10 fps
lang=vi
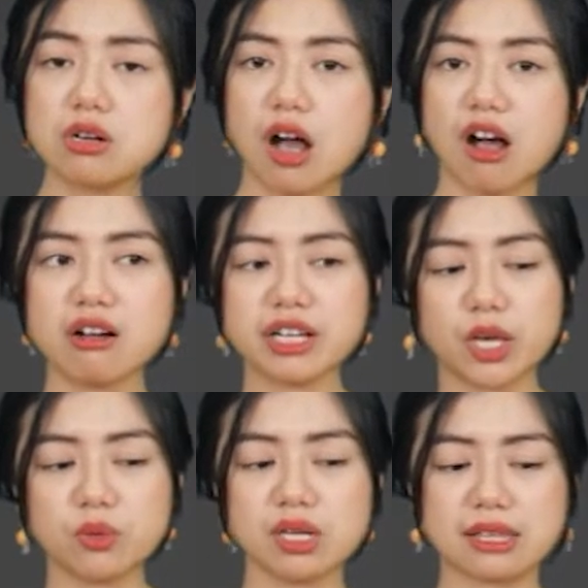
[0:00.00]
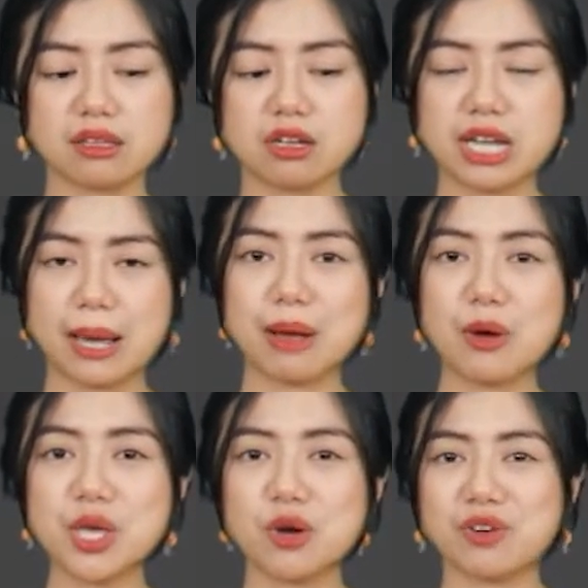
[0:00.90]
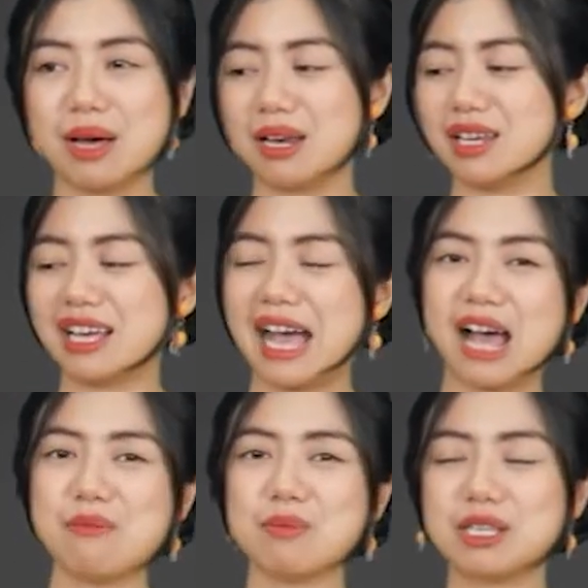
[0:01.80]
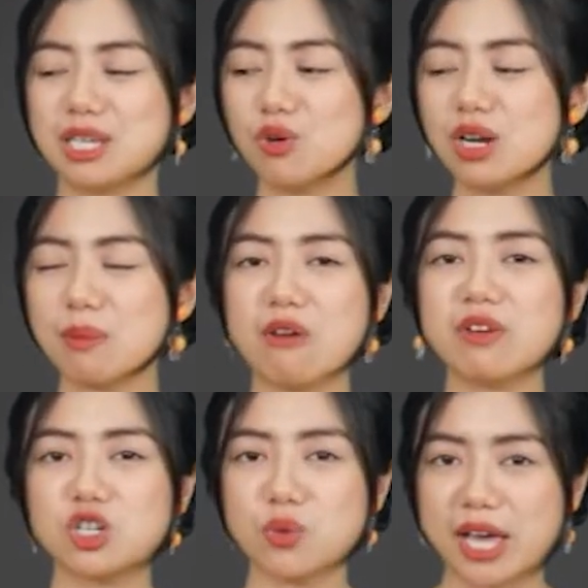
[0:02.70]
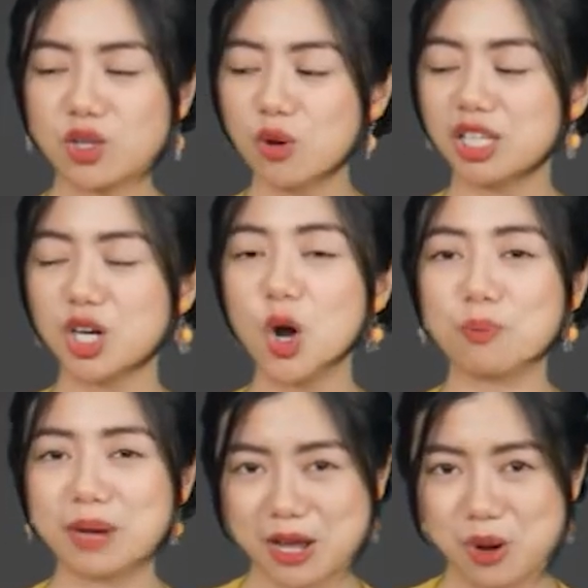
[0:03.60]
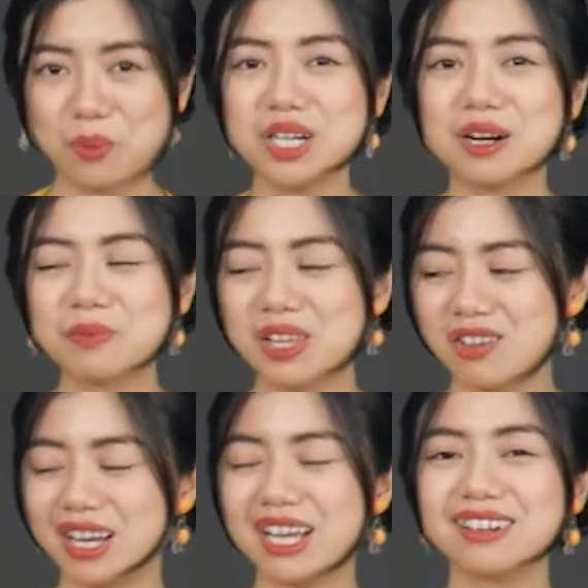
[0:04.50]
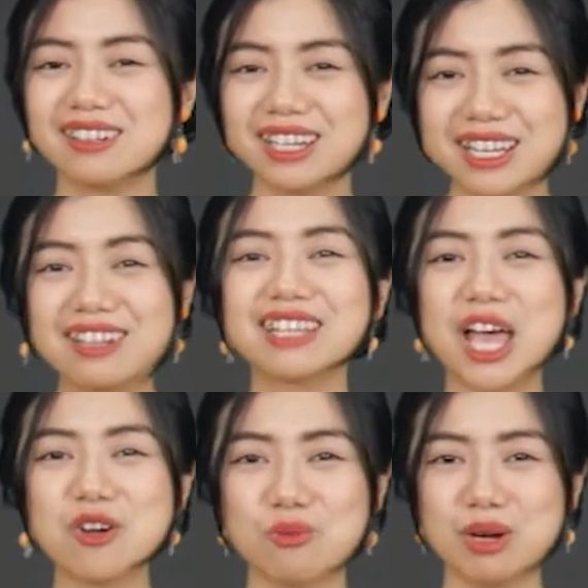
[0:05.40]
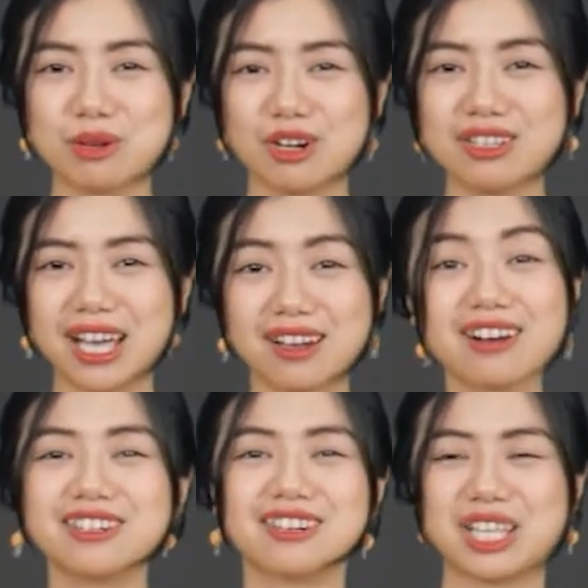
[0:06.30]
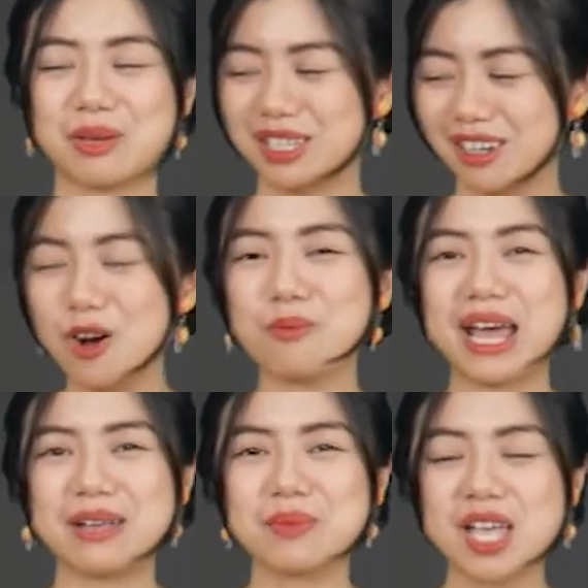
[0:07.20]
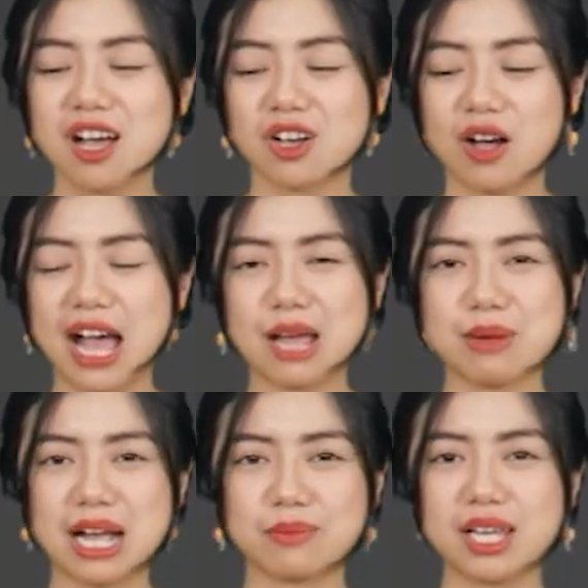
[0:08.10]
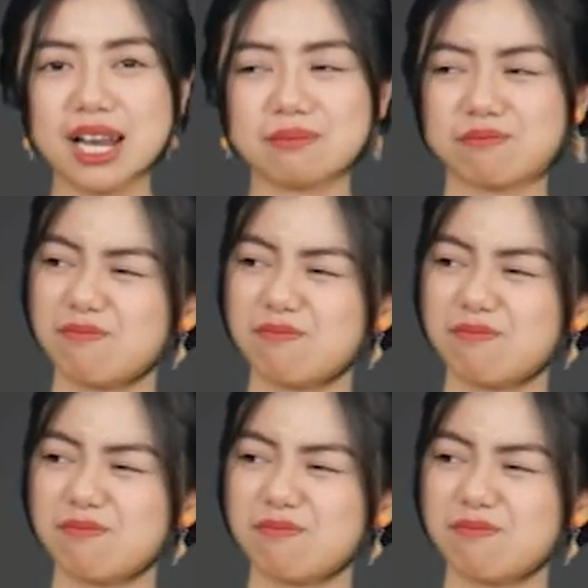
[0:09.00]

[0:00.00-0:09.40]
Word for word: có kiểu như là tình trạng báo hiệu về bệnh gì cả mà mình chỉ muốn là bảo vệ sức khỏe thôi mình thử hộp này cũng được và cái, cái cái kinh tế của mình mình có thể cân được thì mình thử hộp này còn ai mà cảm thấy là